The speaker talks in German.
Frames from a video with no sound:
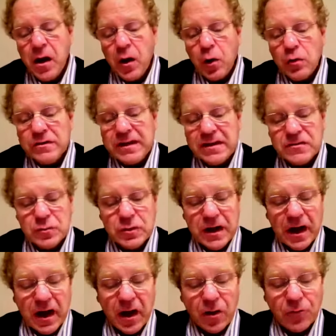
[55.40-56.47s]
und dann
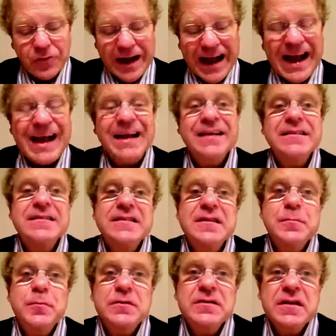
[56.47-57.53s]
sogar auf
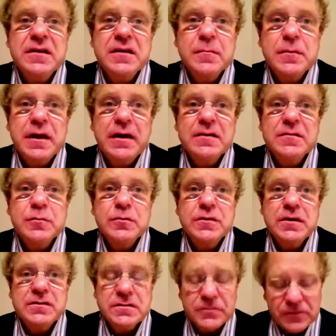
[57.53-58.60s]
80 Prozent im Jahre
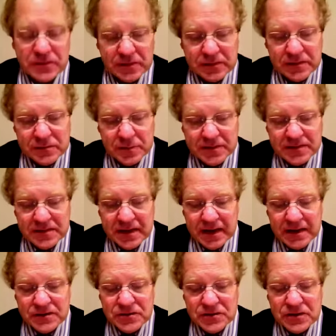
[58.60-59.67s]
2024
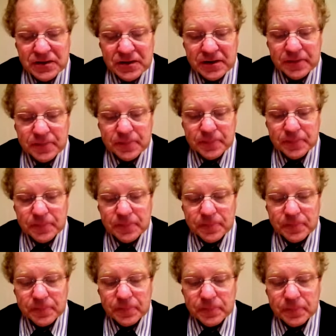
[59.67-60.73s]
anstieg,
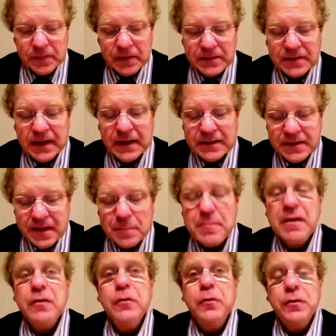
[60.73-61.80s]
traten
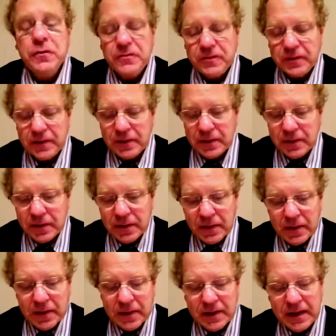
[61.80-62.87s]
immer größere
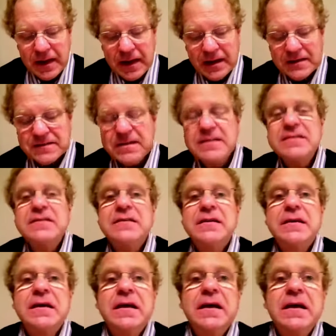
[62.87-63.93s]

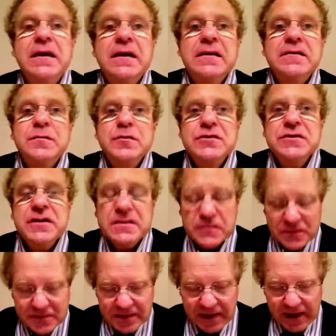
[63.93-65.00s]
Gegensätze zwischen den
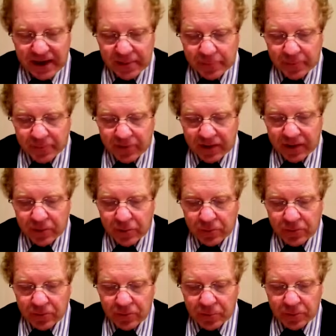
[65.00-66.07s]
sozialen
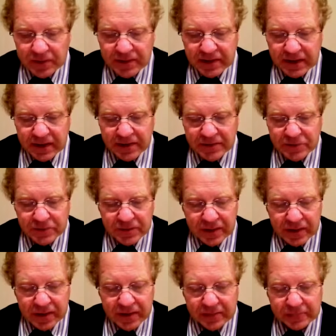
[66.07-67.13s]
Bewegungen und Parteien
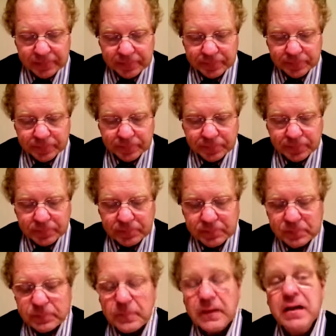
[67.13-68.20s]
zutage.
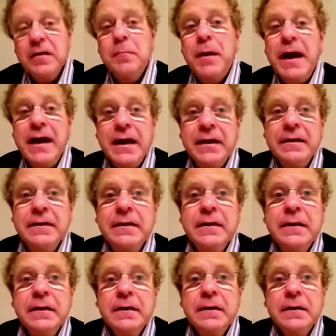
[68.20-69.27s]
In Bayern
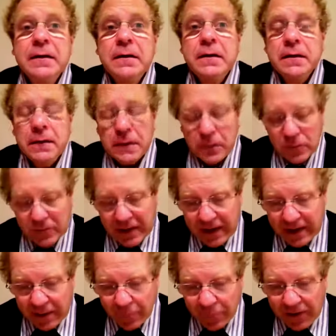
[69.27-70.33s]
und
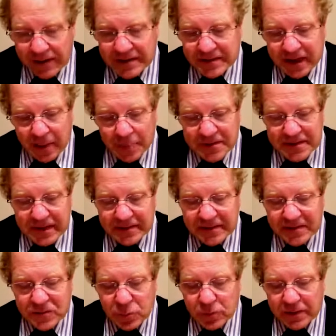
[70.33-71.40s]
Rheinland-Pfalz kam es nach
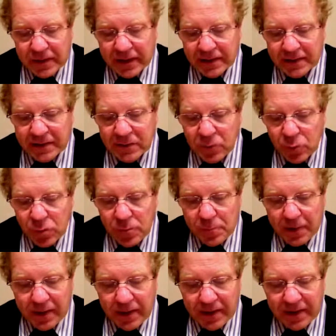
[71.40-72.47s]
den sogenannten
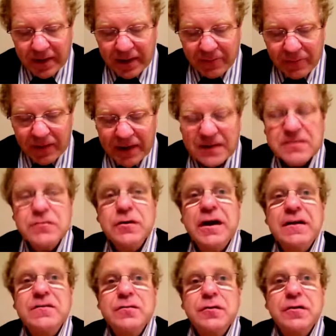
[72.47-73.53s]
Kulmbacher Krawallen
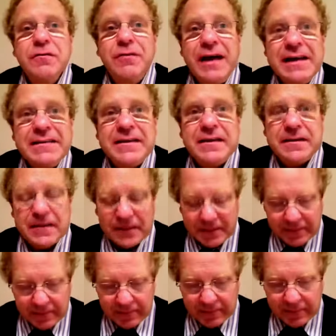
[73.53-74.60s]
sogar zu
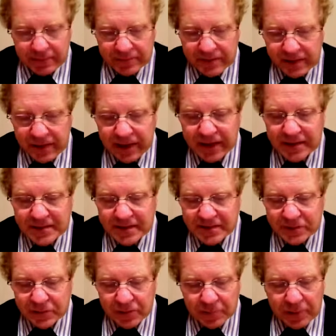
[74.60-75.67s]
gewalttätigen
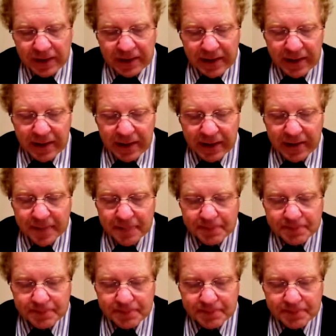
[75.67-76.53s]
Auseinandersetzungen beider Lager